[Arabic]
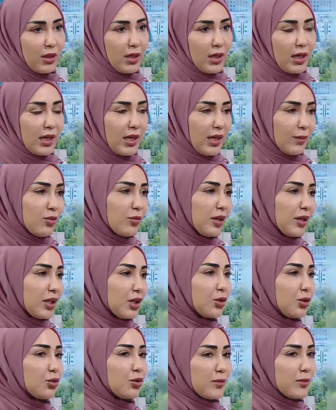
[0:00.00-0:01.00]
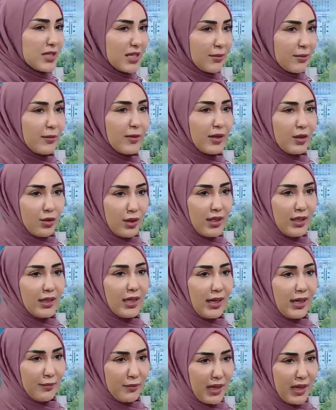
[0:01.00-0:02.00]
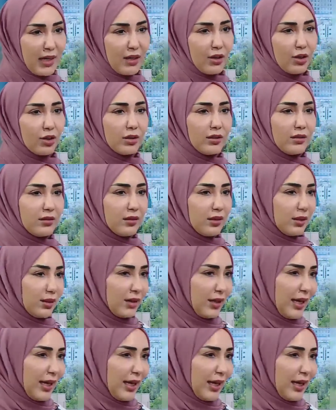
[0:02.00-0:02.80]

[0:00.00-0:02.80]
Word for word: هلا ممكن يكون بسبب انه احنا عم ناخذ آه،